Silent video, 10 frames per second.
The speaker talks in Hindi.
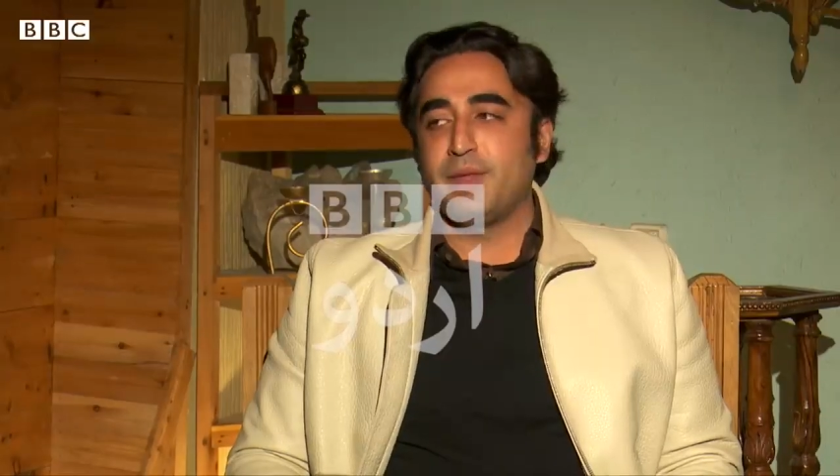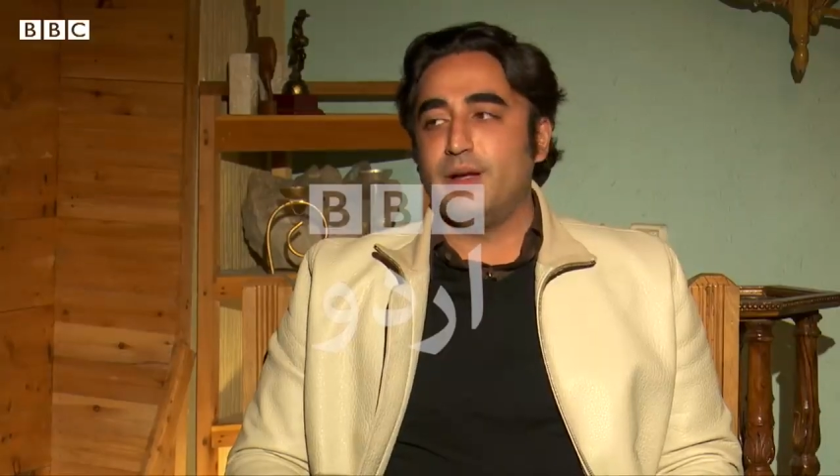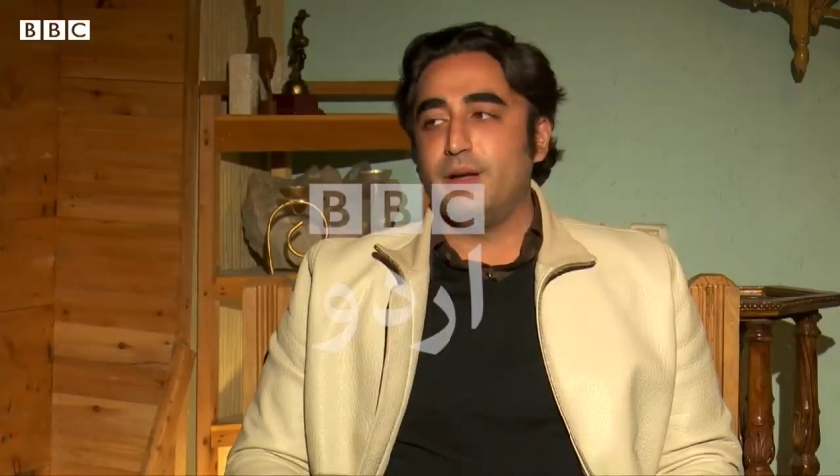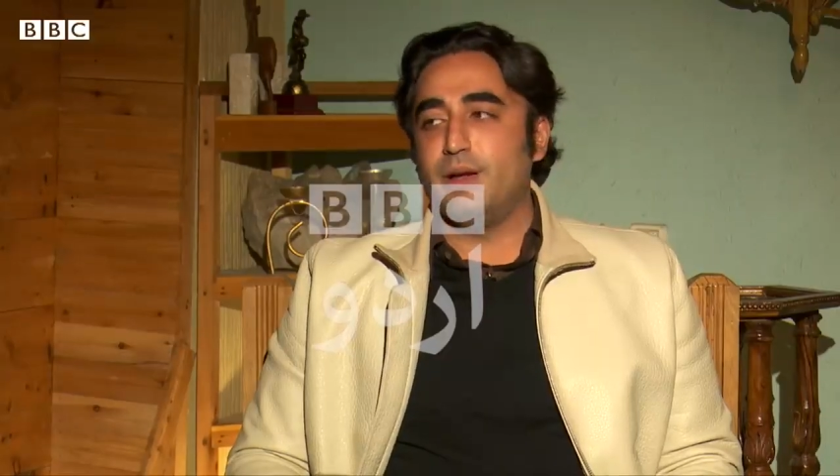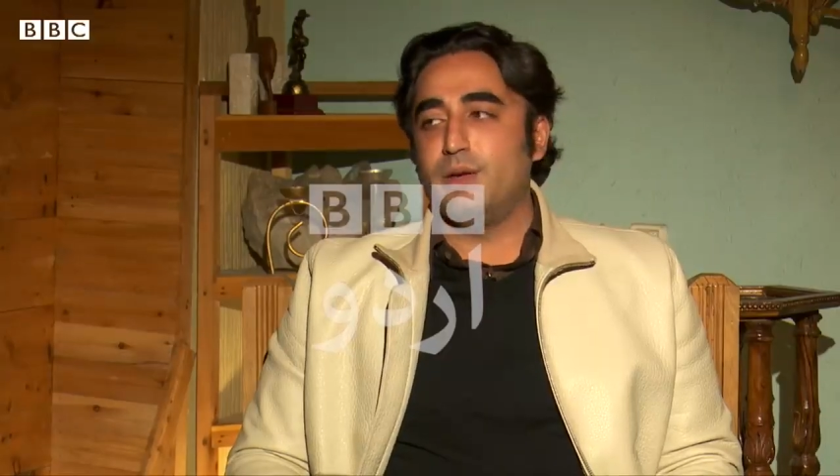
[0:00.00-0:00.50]

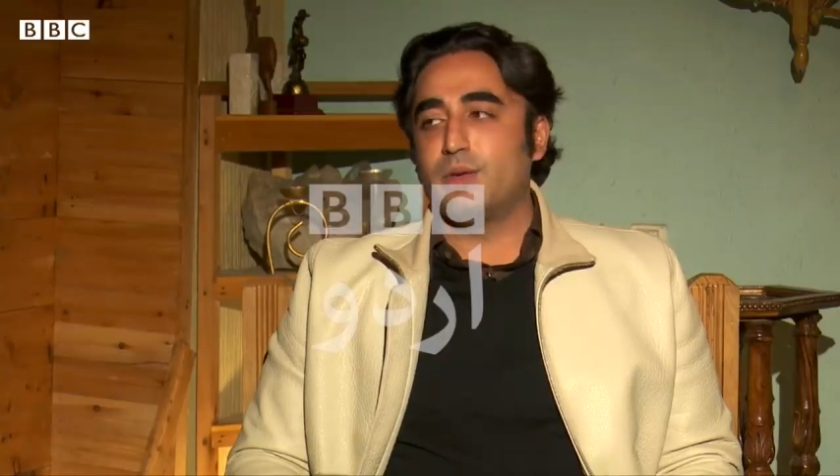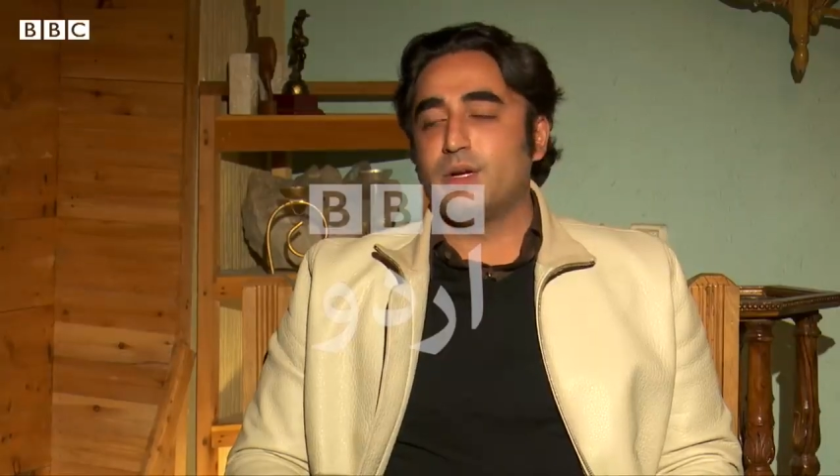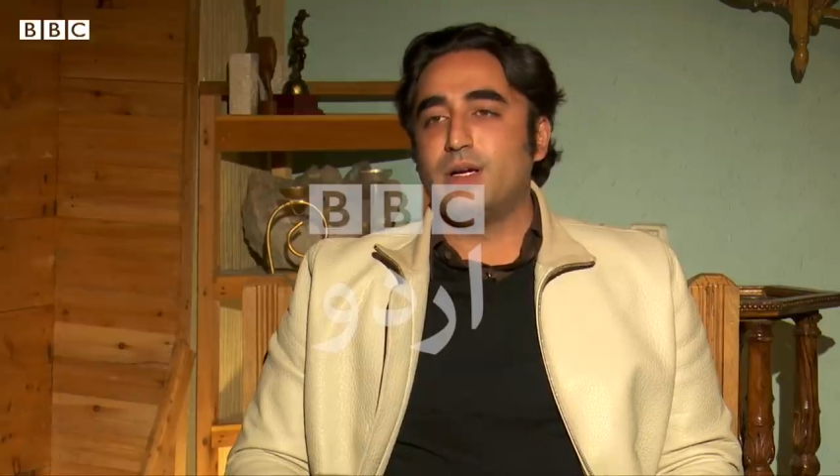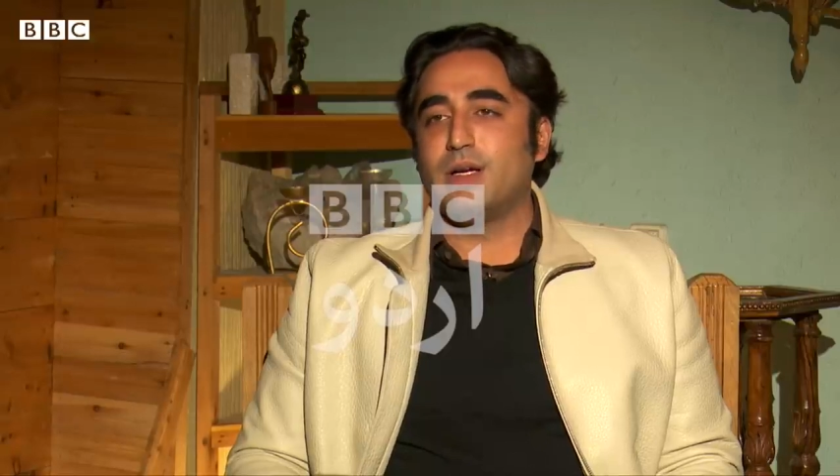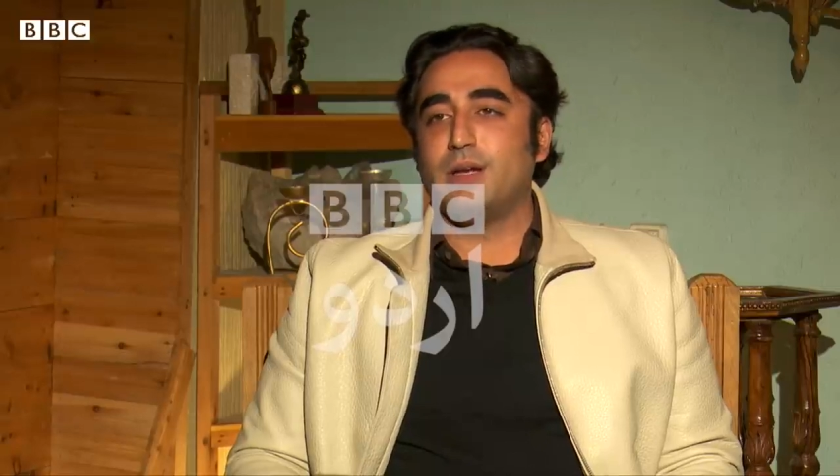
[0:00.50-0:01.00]
आ,
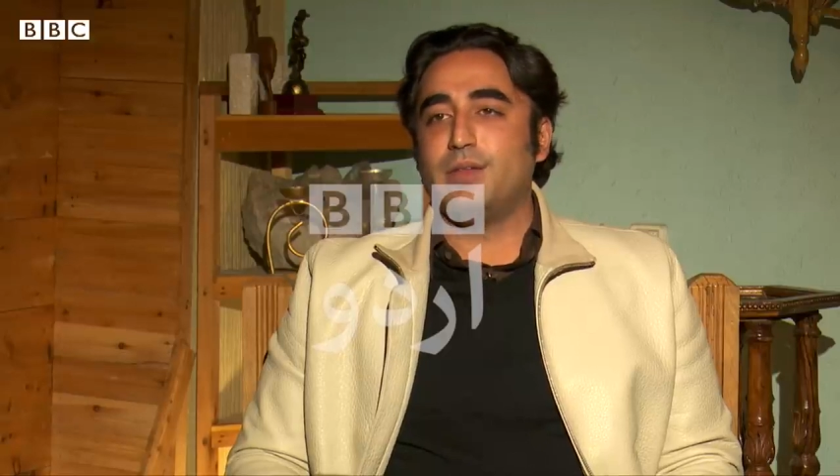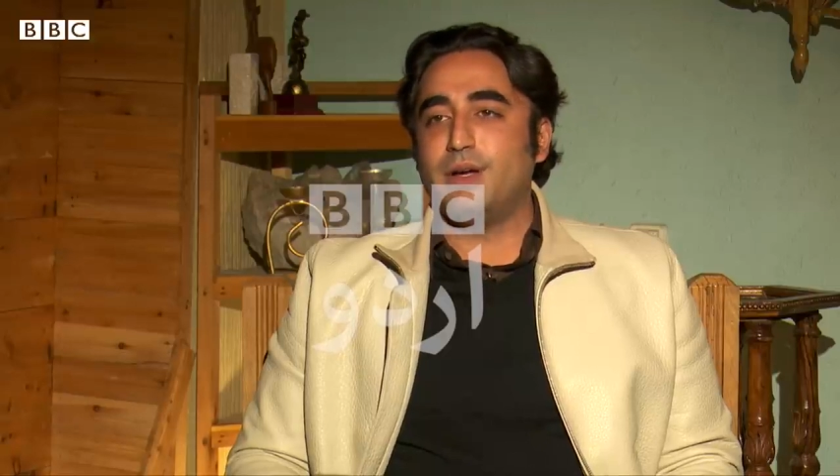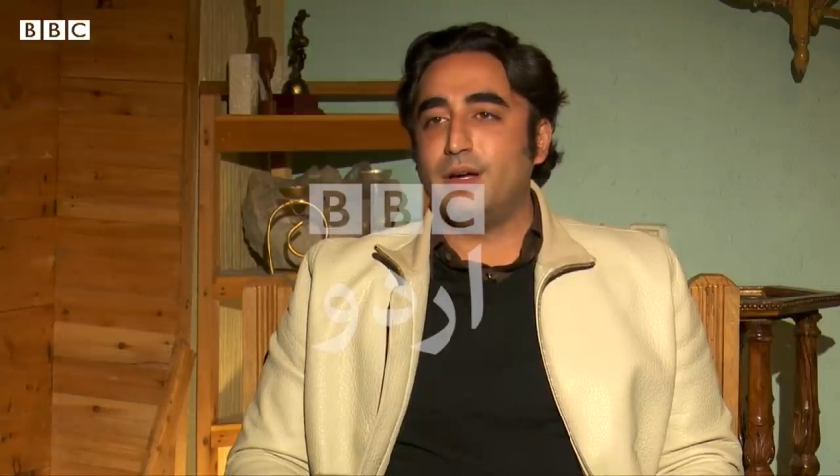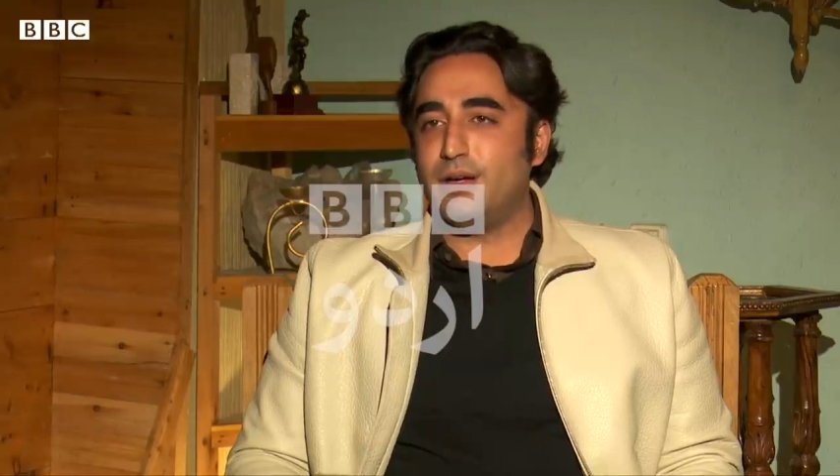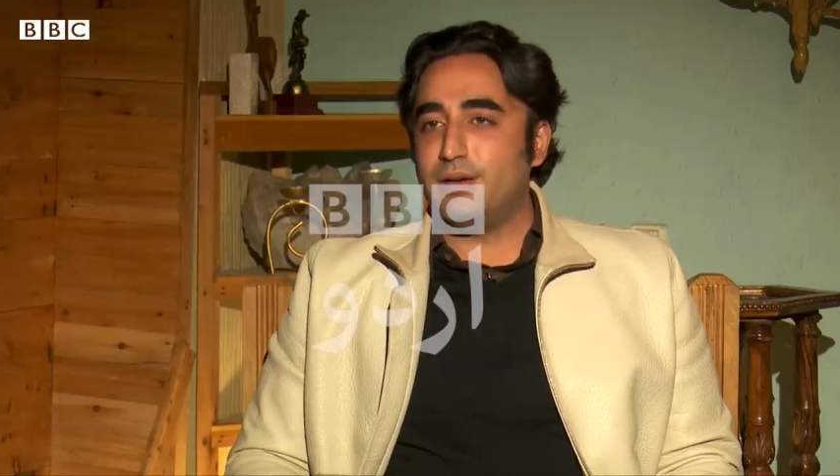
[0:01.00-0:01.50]
उनका
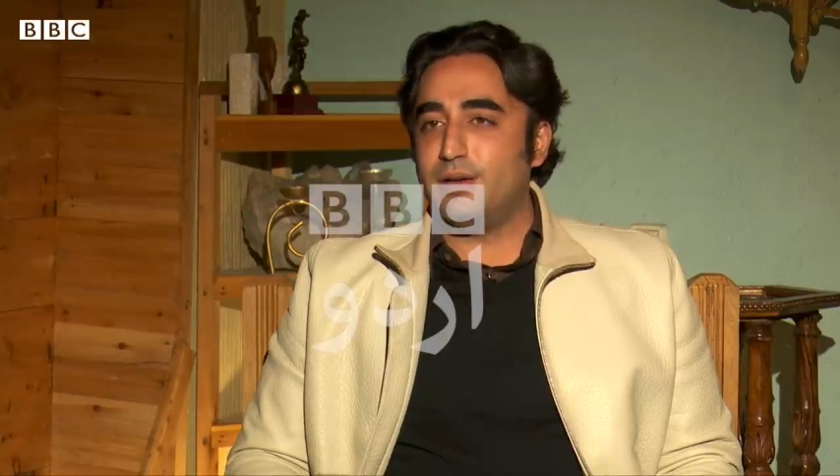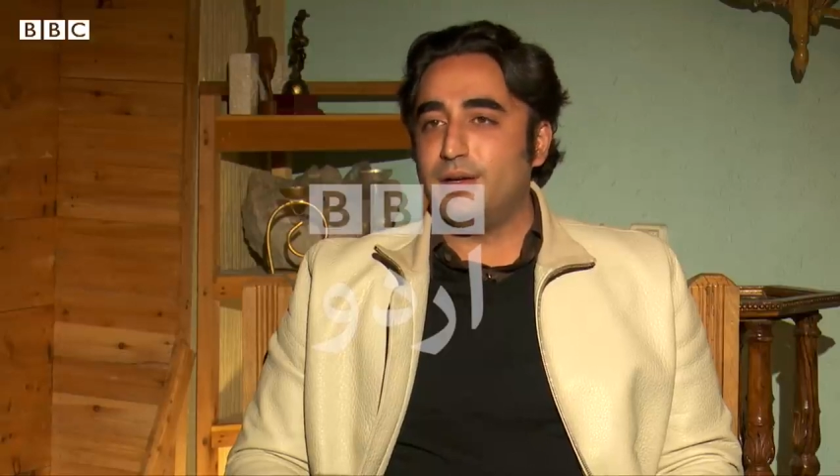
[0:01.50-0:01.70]
किरदार